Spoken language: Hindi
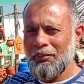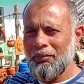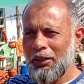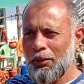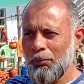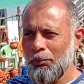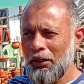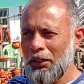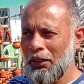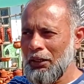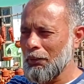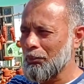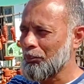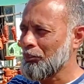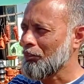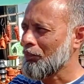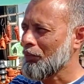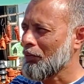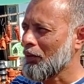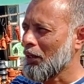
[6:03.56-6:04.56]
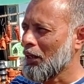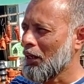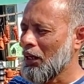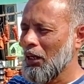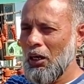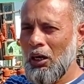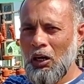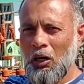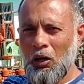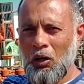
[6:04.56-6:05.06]
अवेलेबल है
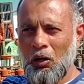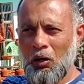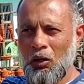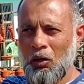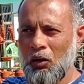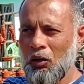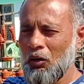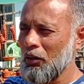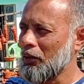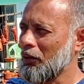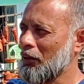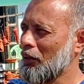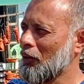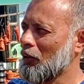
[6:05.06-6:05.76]
और